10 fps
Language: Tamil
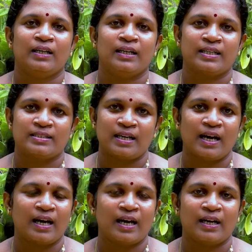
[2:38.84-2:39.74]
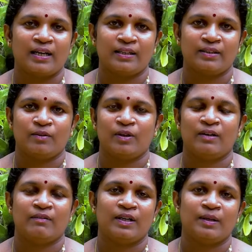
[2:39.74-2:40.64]
நீங்கள் சாராக எடுத்துக்கொள்ள
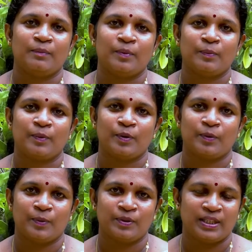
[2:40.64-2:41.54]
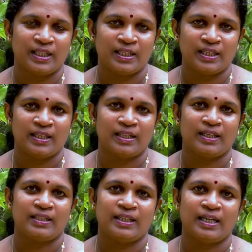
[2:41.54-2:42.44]
வேண்டும் இப்போ ஒரு போத்தல்
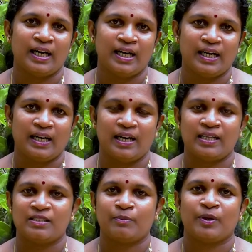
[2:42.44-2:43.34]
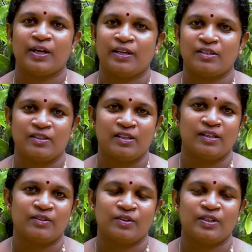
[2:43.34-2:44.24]
தேங்காய் எண்ணெயில் காய்ச்ச
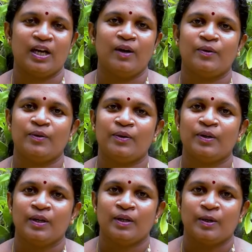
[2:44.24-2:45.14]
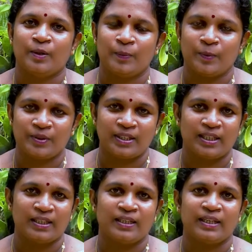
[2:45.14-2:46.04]
போகிறீங்கன்னு சொன்னால் ஒரு
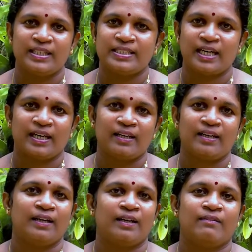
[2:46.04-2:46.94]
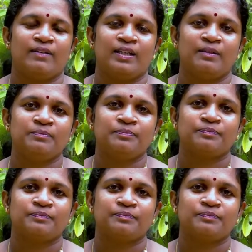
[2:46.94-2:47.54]
போத்தல் இலைச்சாறு எடுக்க வேண்டும்